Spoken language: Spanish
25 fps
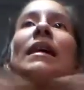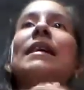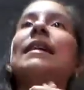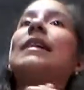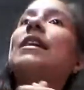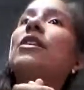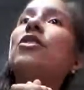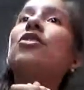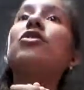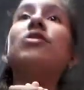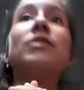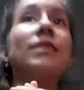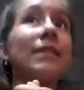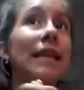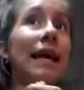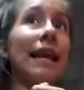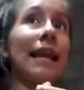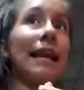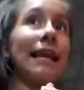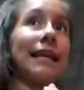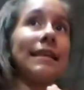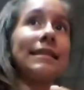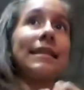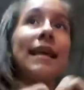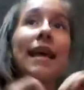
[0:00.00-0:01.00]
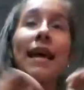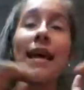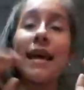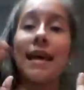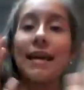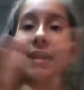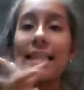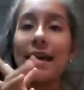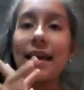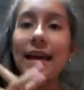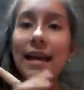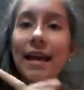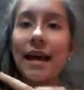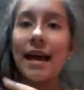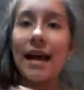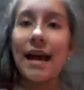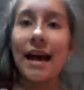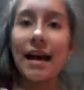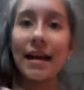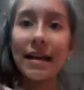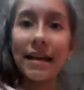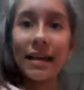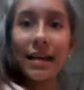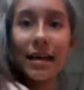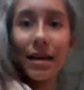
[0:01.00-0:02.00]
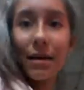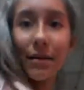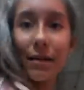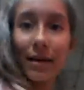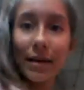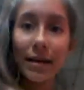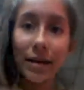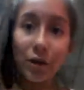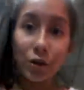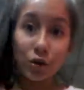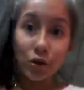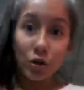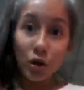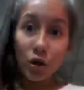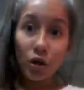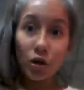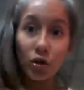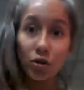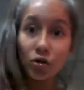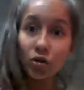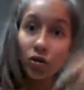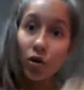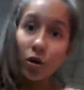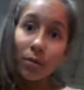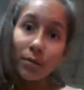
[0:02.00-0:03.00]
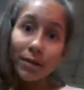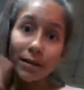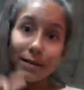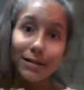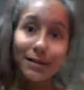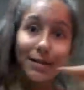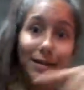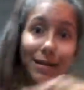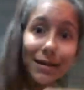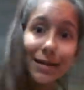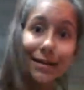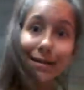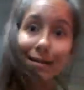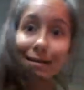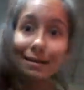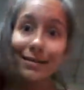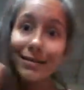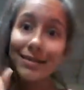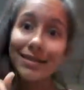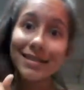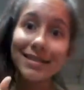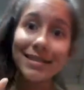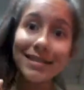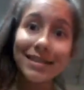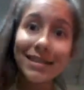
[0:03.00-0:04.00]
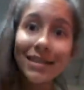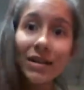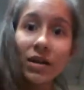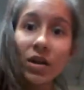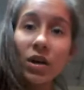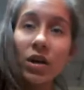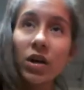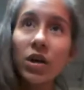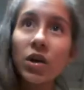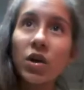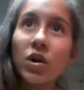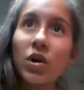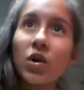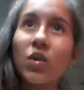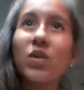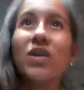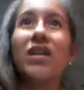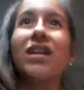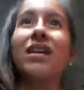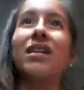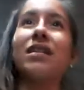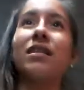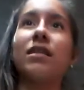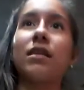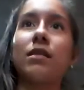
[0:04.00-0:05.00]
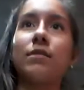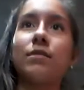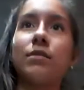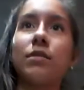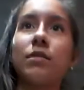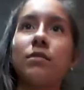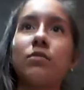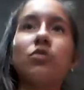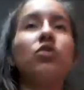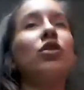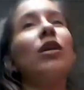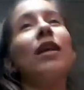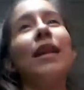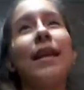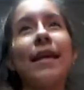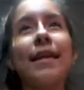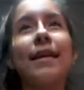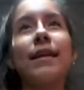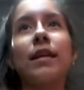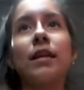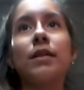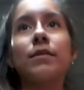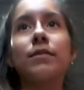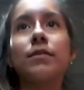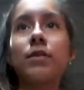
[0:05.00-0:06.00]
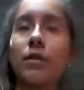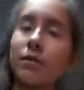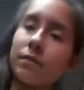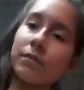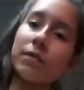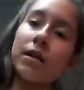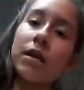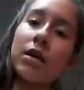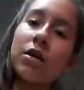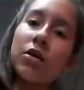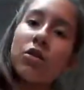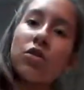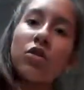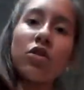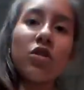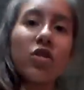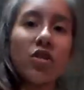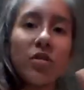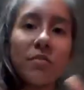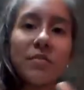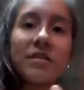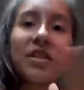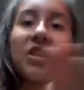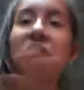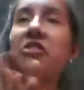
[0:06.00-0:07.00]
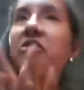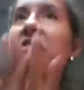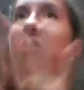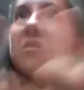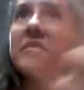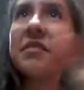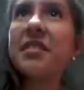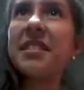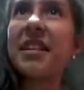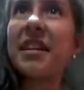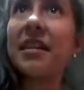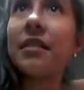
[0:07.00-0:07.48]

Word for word: quiero contarles que aquí abajito en los comentarios o en la descripción, no en la descripción o en los comentarios, revisen